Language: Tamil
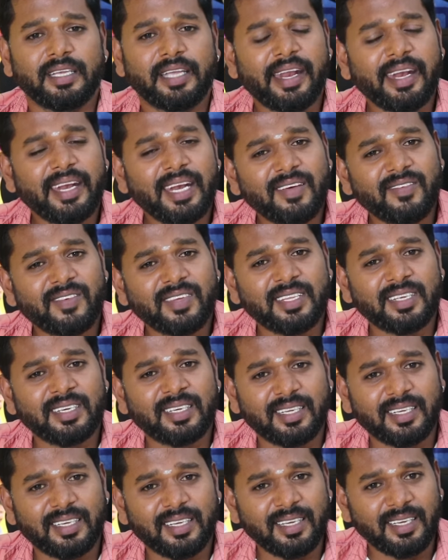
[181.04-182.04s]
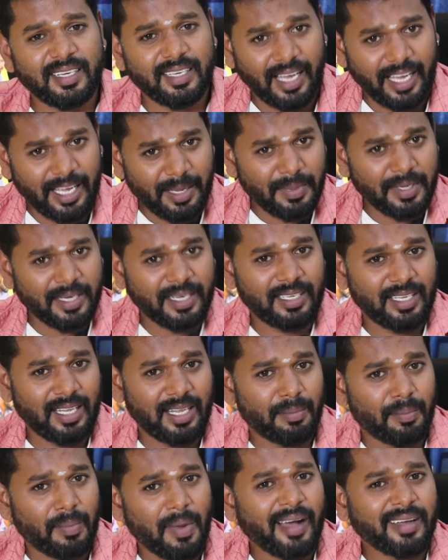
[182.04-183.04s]
என்னை வந்துட்டு ஐ மீன் இந்த
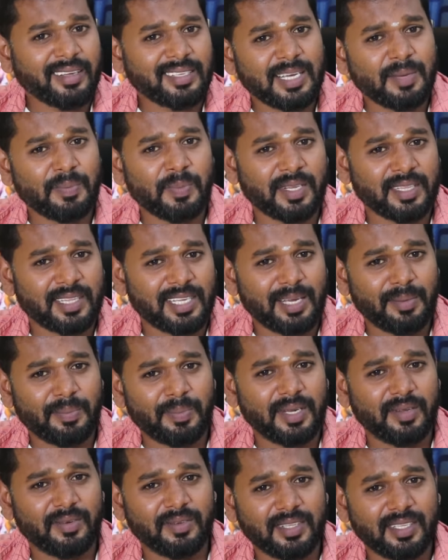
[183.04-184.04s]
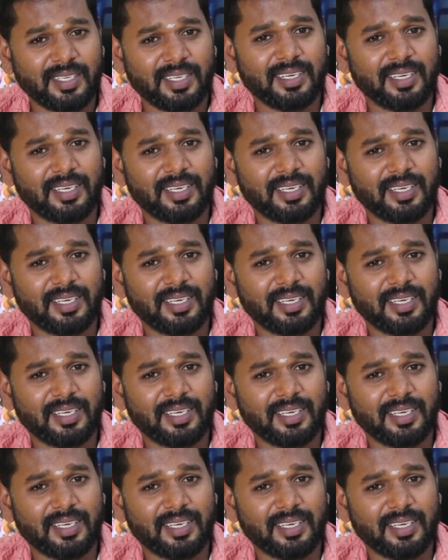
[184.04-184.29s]
பாஷா படத்தில் எப்படி வந்து